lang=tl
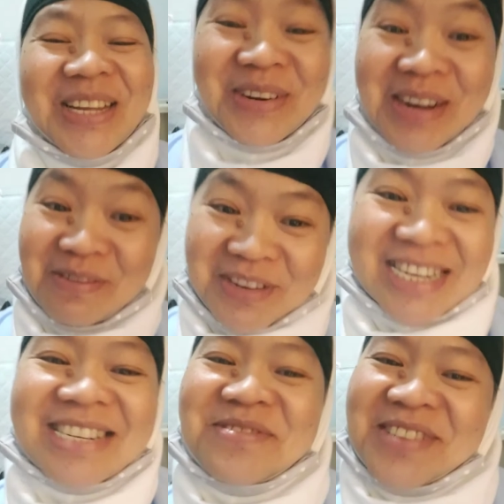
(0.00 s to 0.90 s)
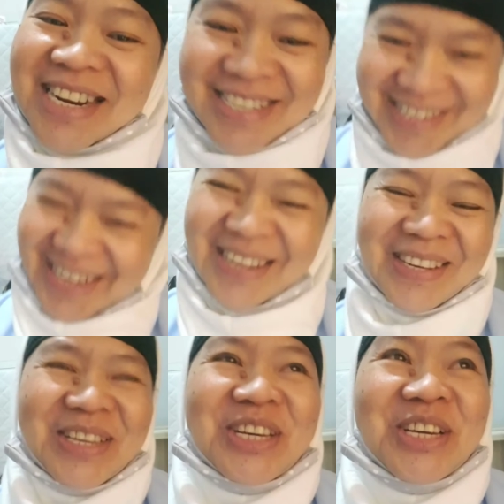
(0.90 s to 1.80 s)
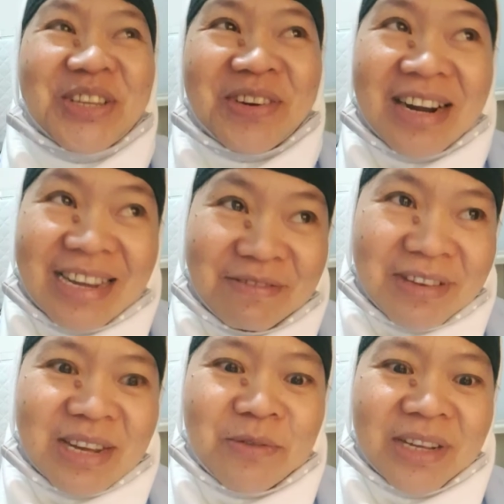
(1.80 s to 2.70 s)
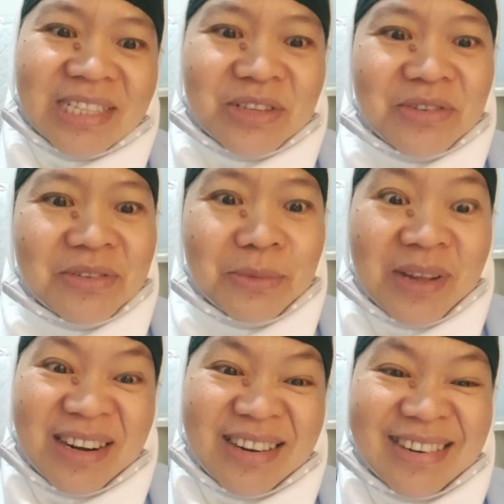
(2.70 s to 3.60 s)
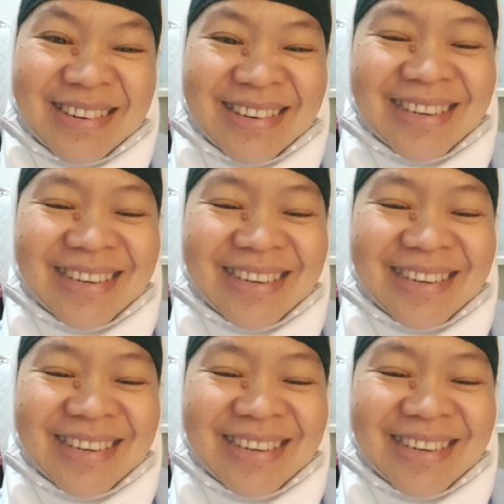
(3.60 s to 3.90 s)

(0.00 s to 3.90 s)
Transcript: You're living in red. You're living went to where?